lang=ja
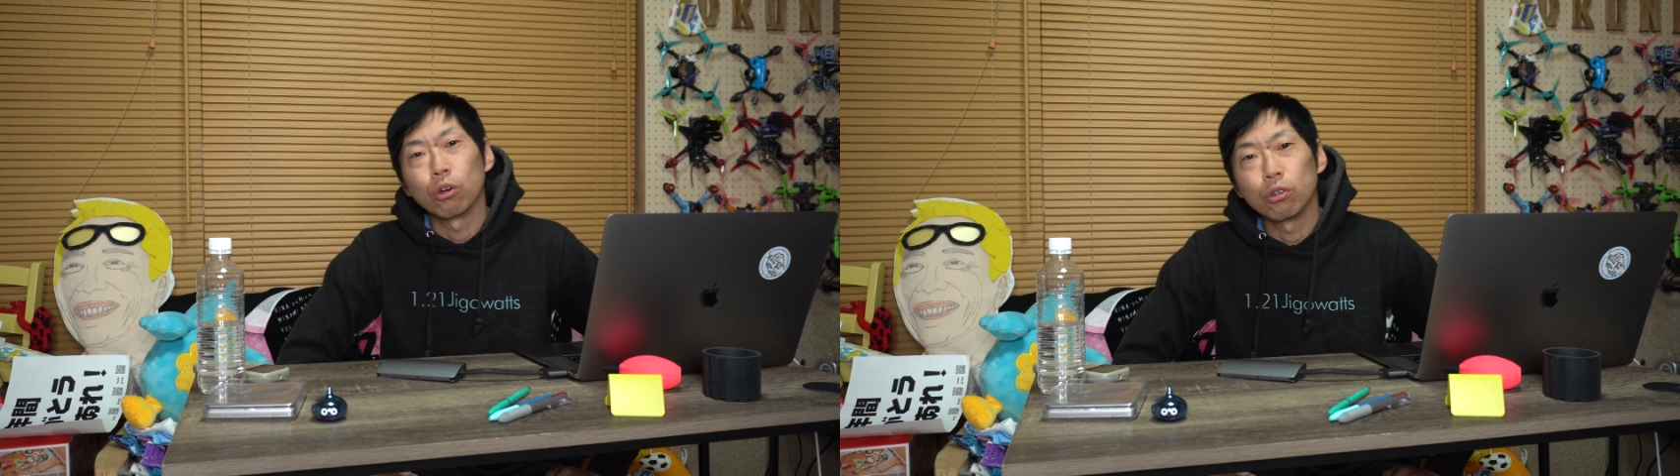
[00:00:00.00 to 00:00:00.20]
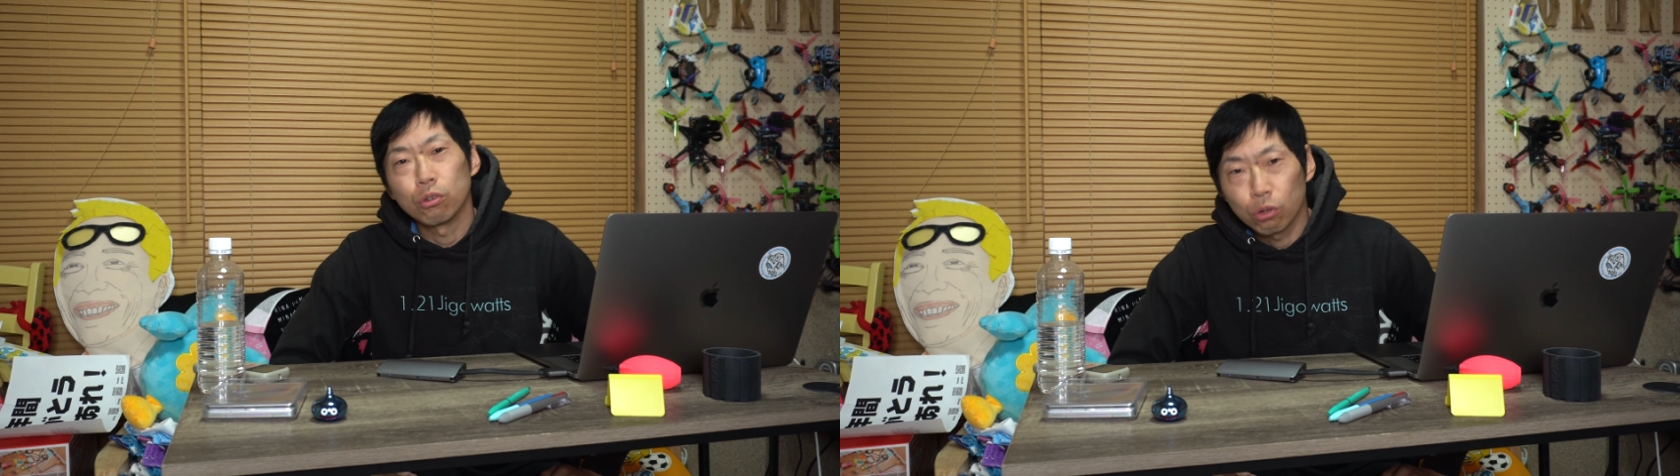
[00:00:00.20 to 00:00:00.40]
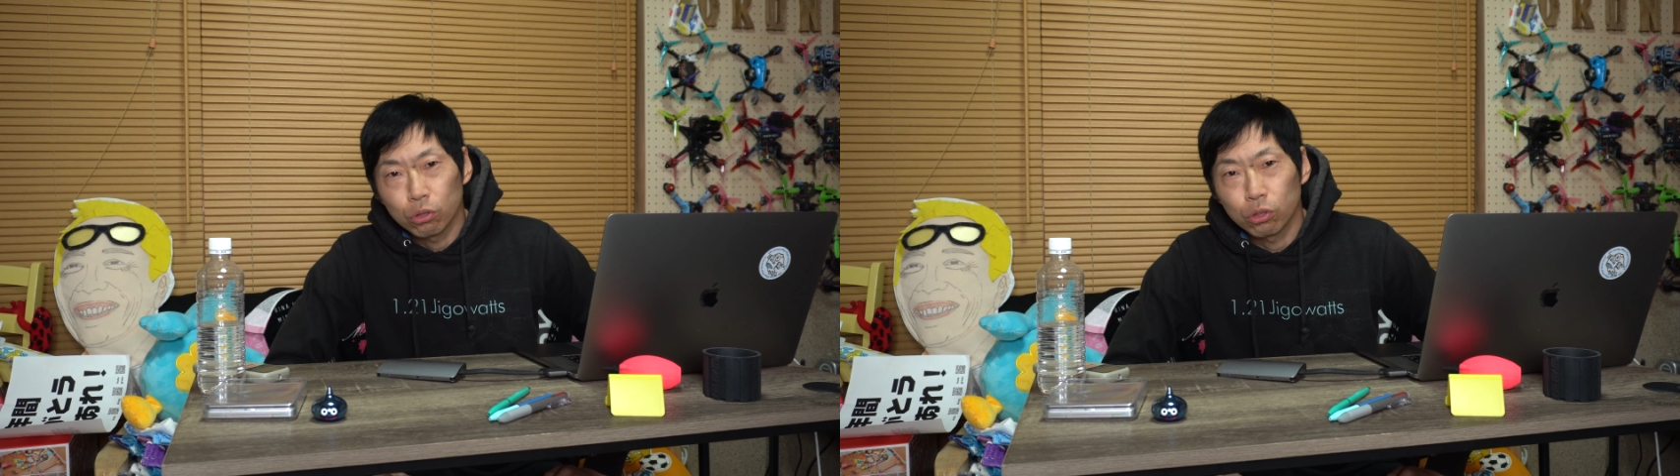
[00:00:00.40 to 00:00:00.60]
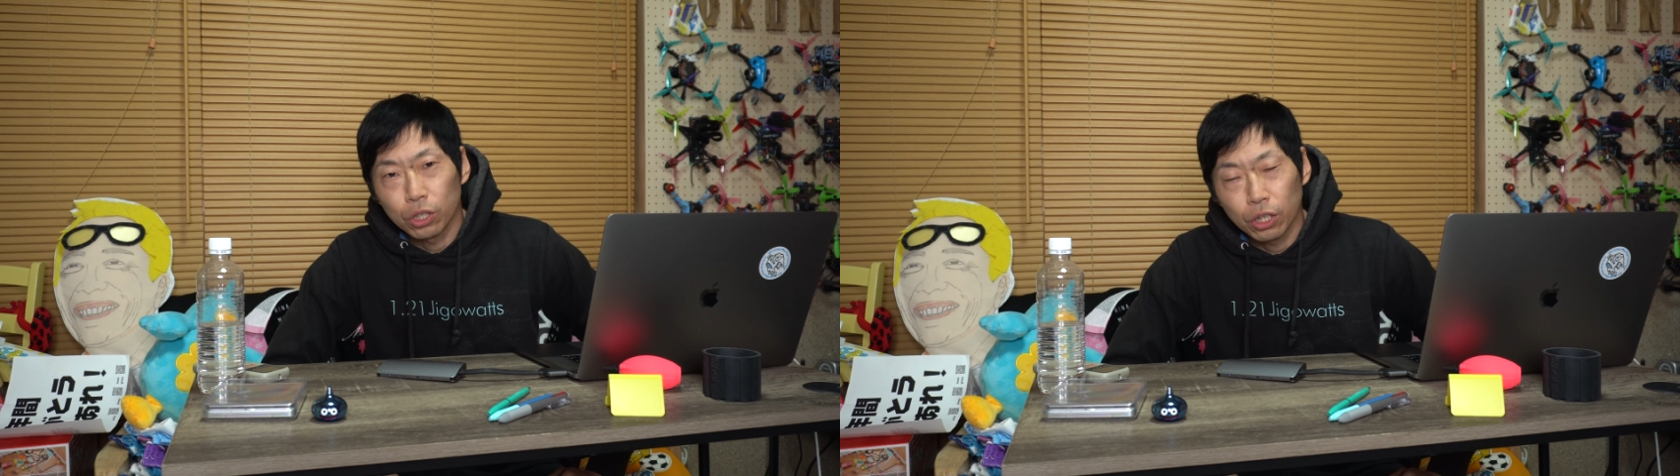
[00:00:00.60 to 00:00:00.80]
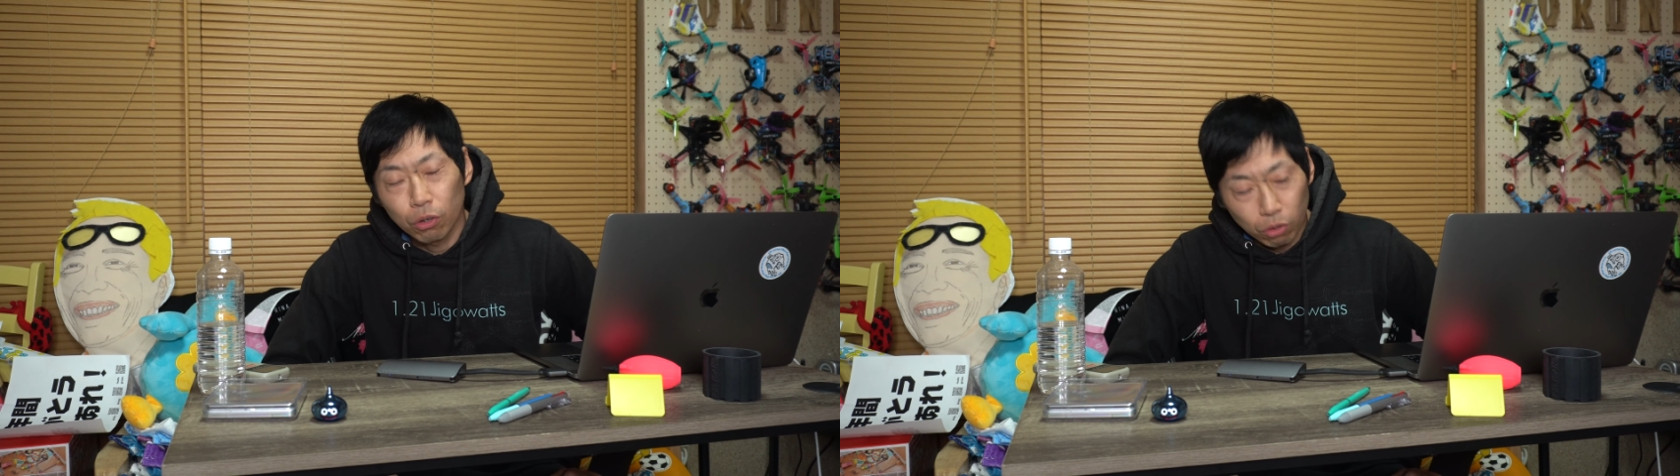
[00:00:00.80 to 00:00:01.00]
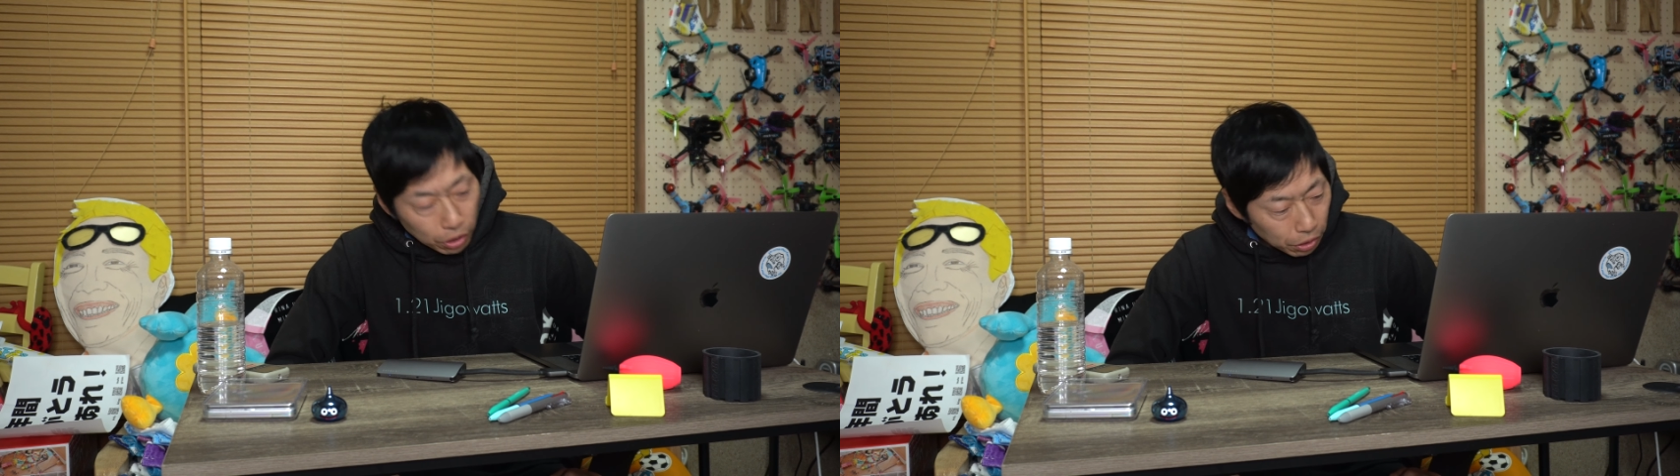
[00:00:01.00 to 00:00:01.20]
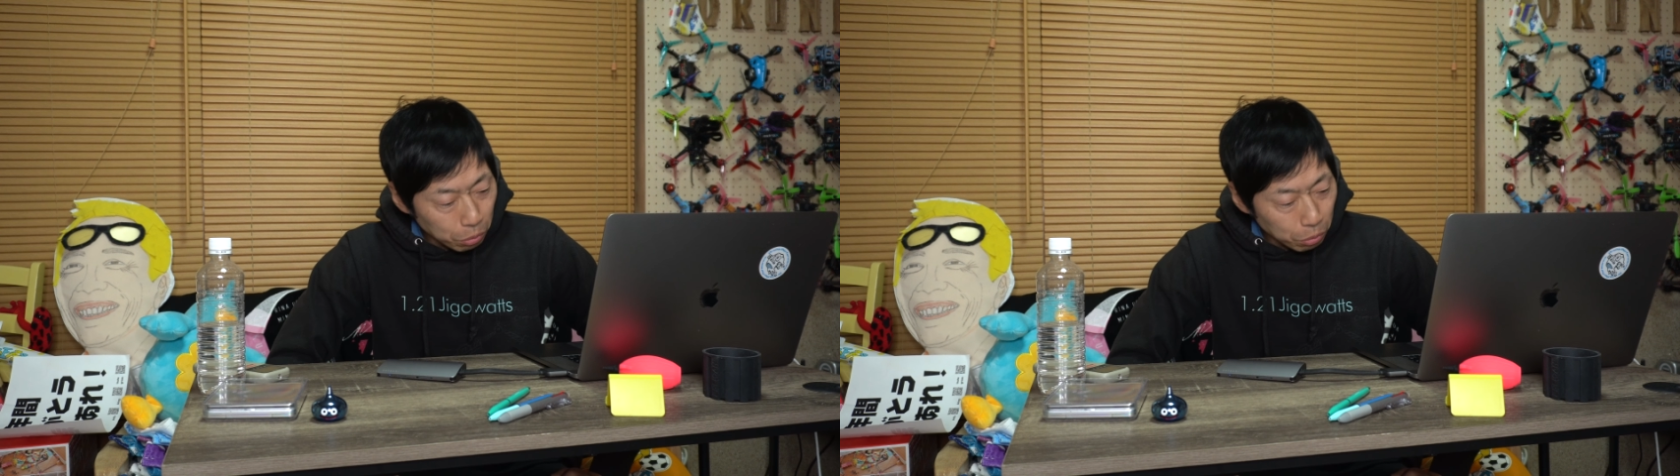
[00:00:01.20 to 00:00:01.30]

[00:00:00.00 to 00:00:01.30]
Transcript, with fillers: いうことで、今日はね、